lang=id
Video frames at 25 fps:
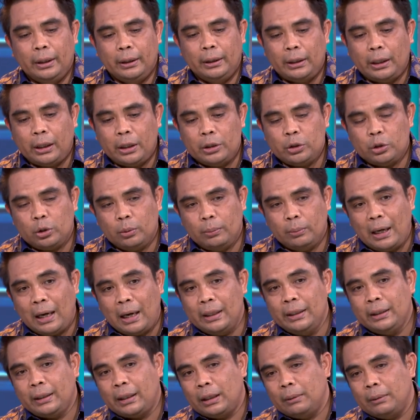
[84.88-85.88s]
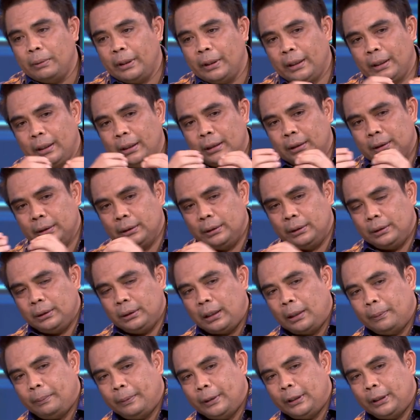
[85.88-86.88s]
kita akan coba alihkan mereka ke
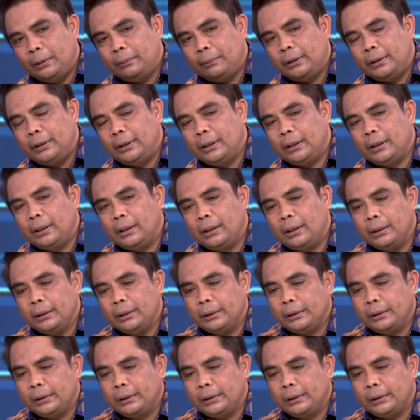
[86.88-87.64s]
apa namanya